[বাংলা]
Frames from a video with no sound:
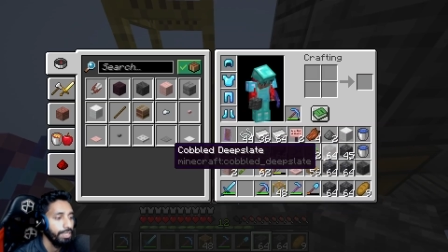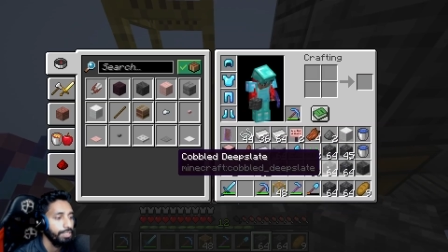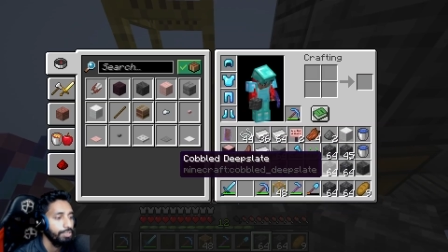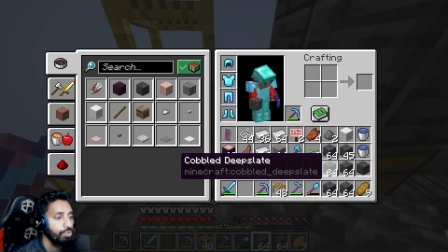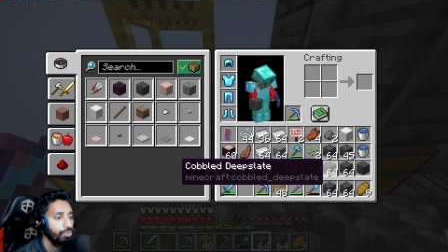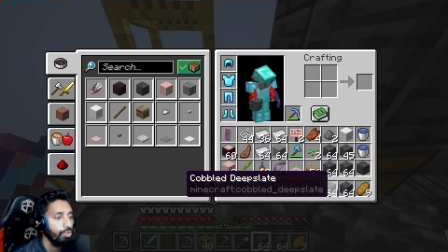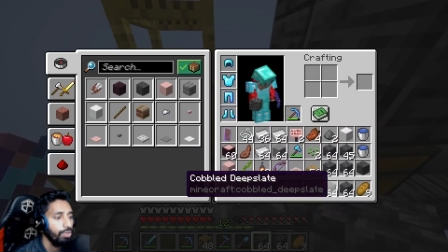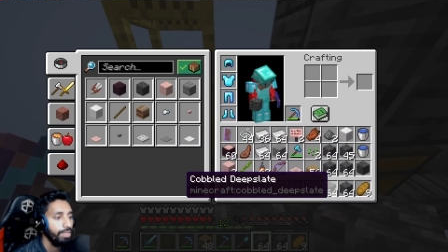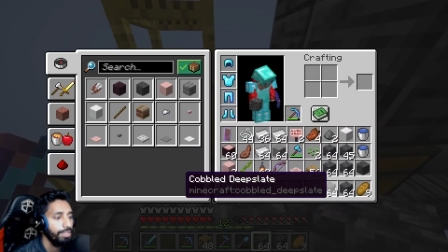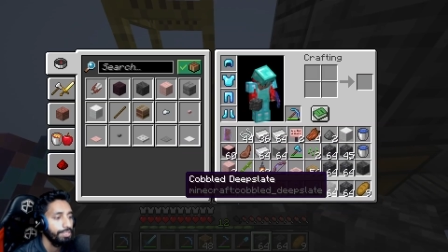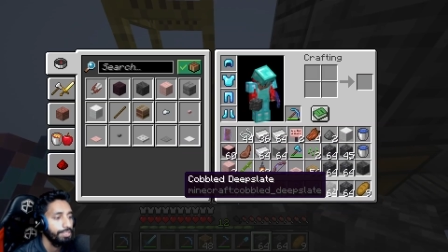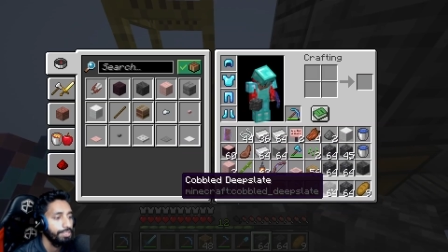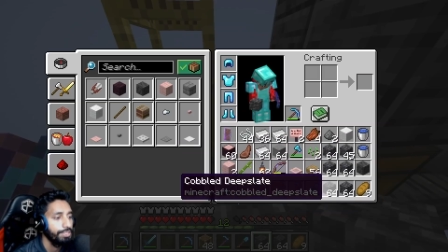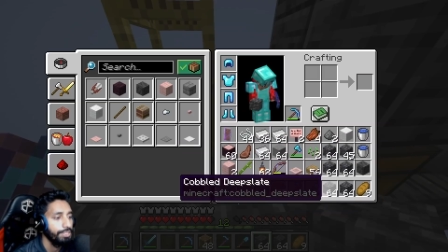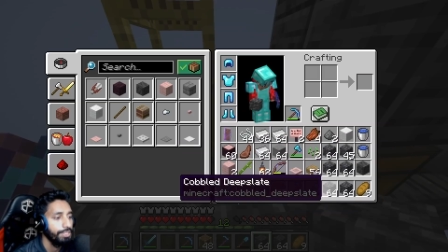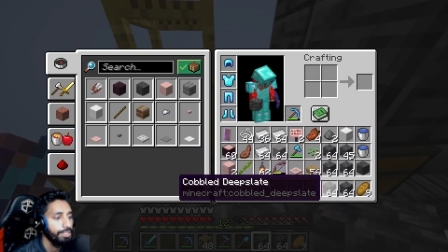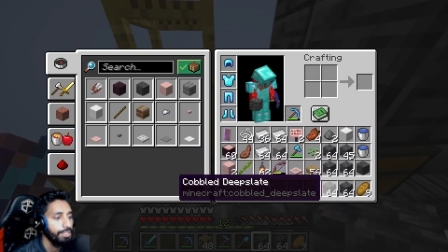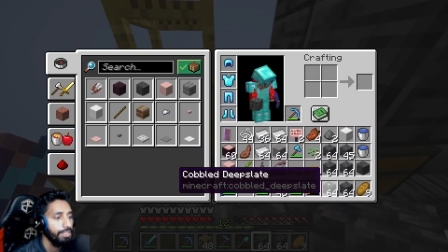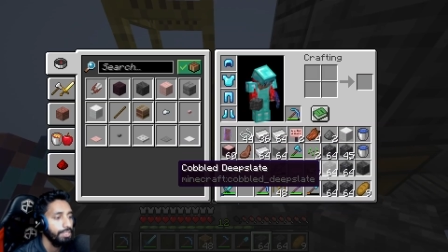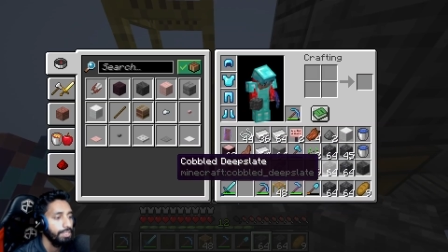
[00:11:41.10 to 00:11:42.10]
চলে এসেছি
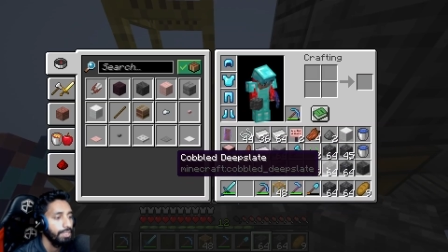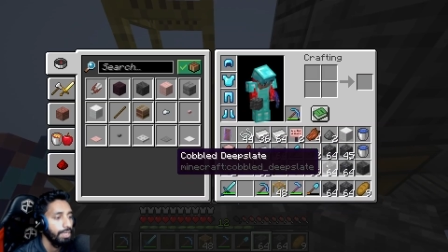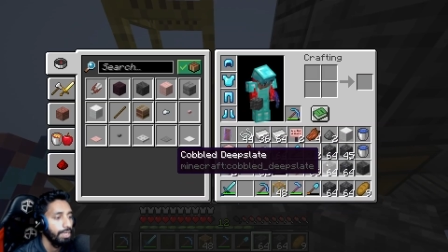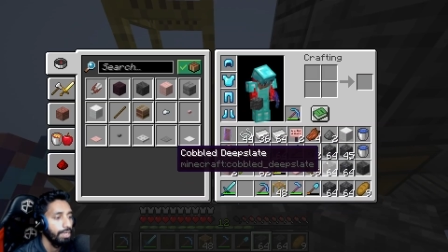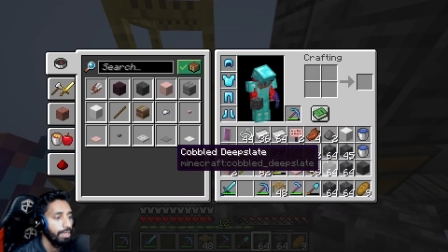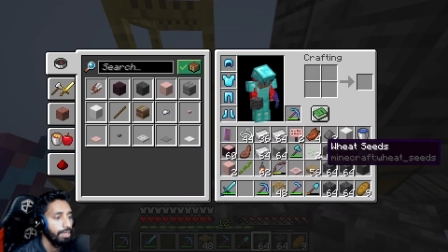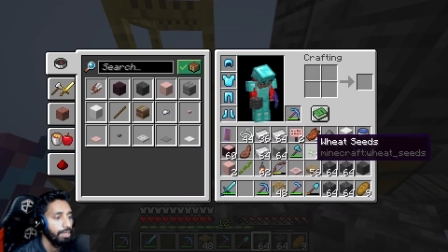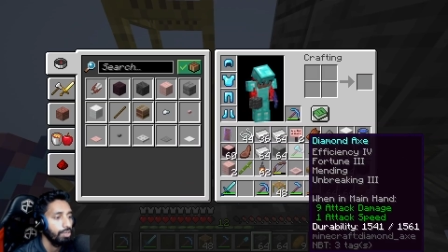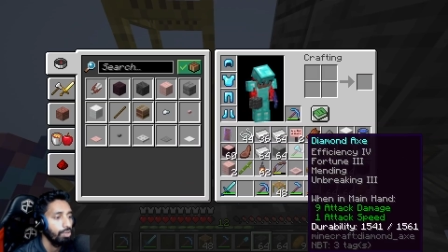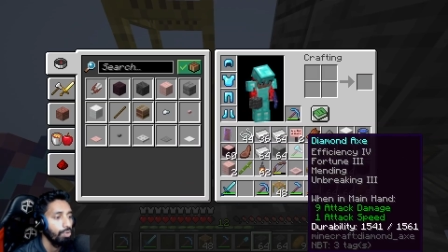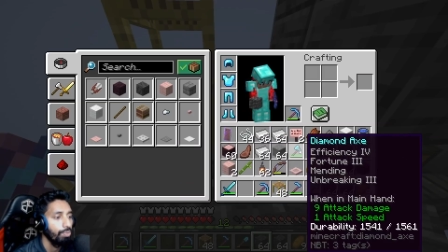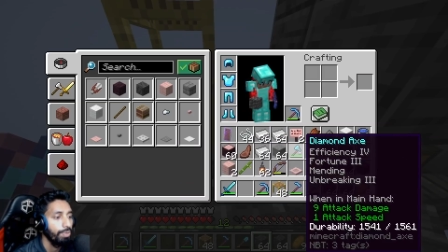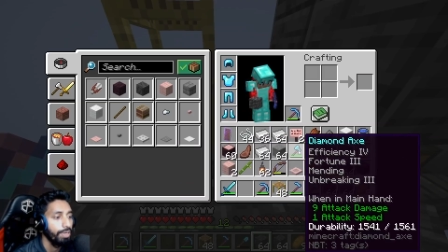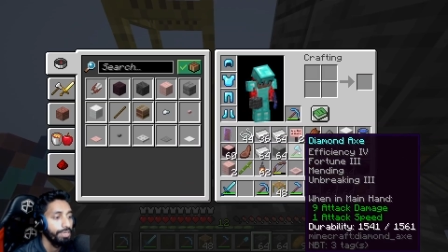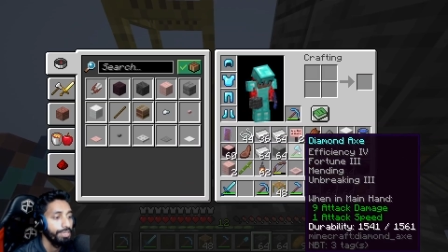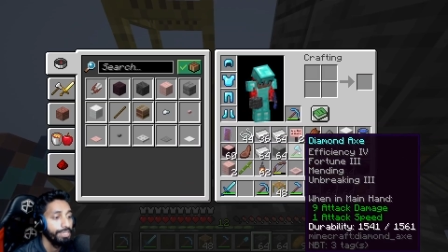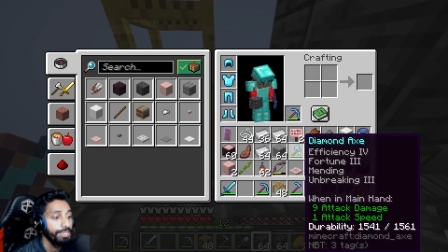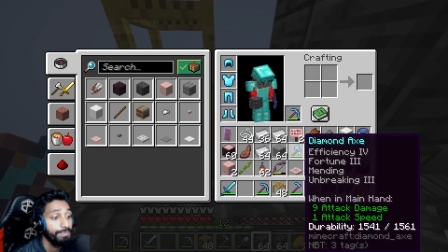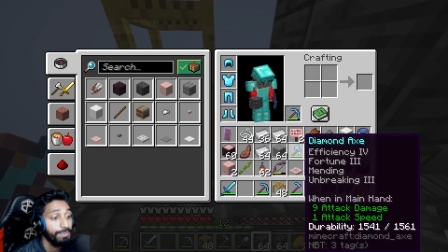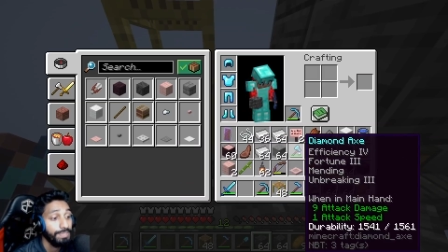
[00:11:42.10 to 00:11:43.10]
কবলার
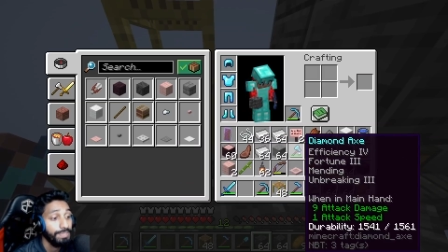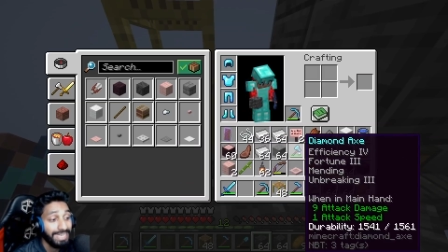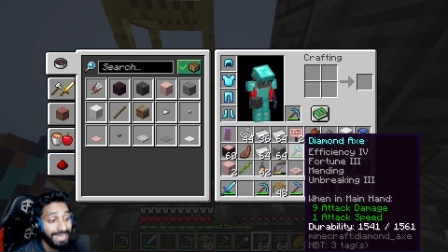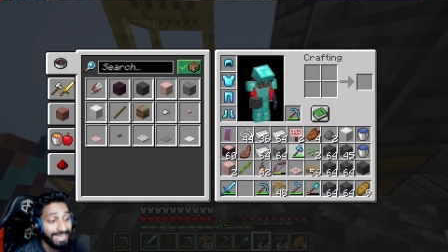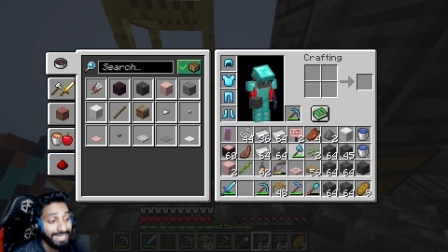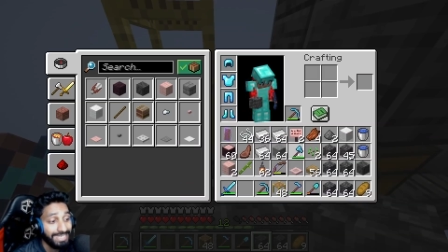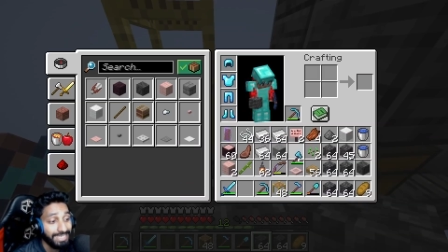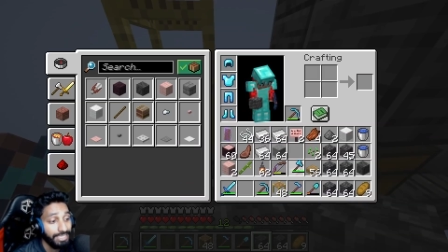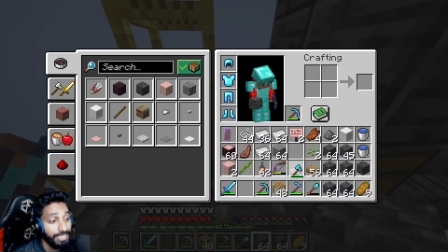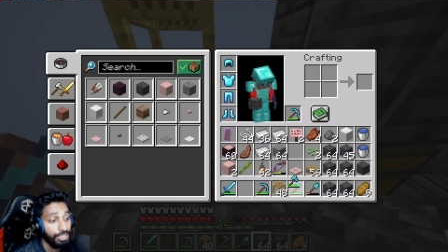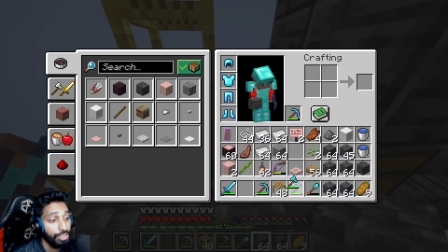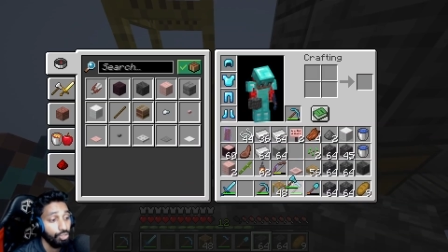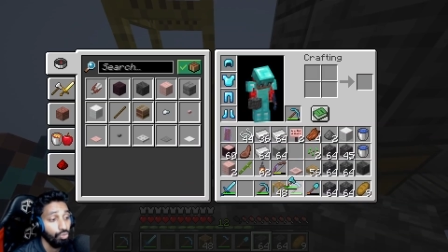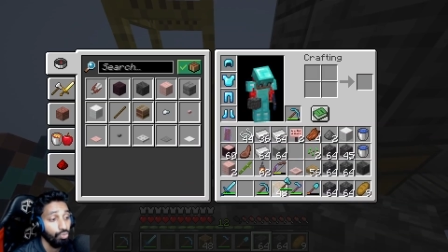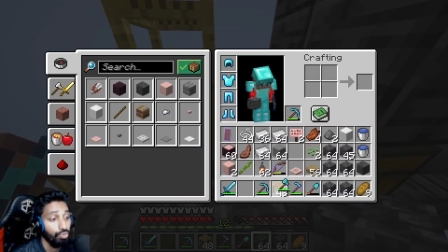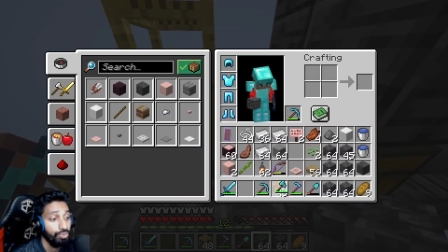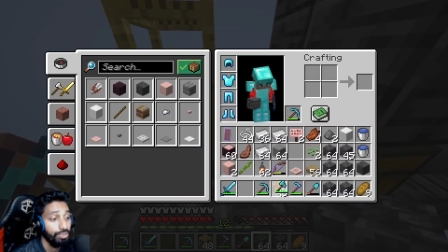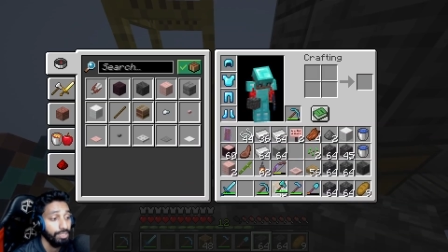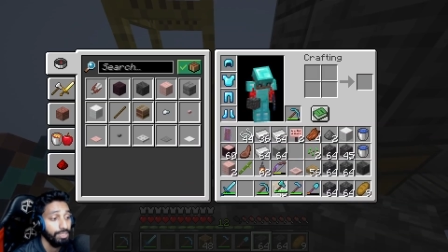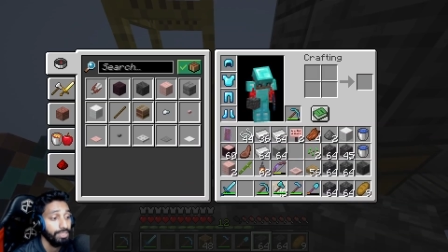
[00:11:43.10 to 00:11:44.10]
ডিপ স্লেট স্টোন
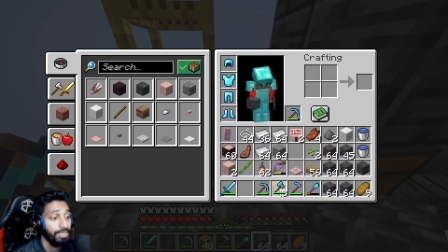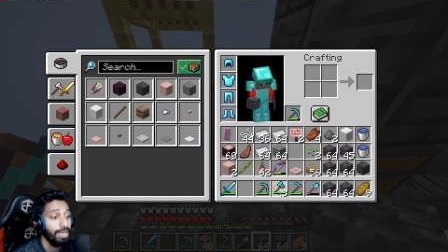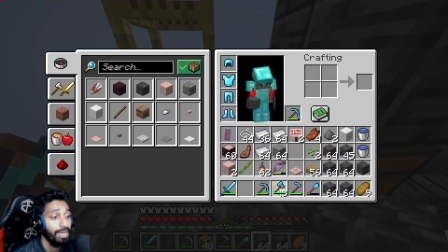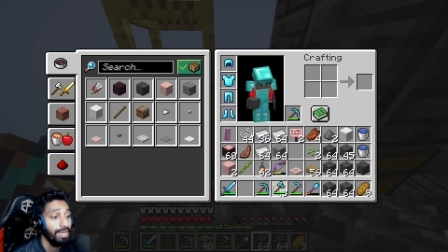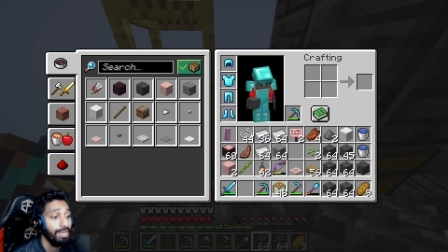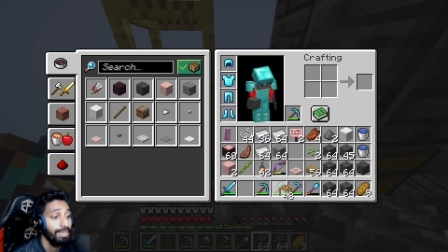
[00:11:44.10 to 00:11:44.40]
যেটা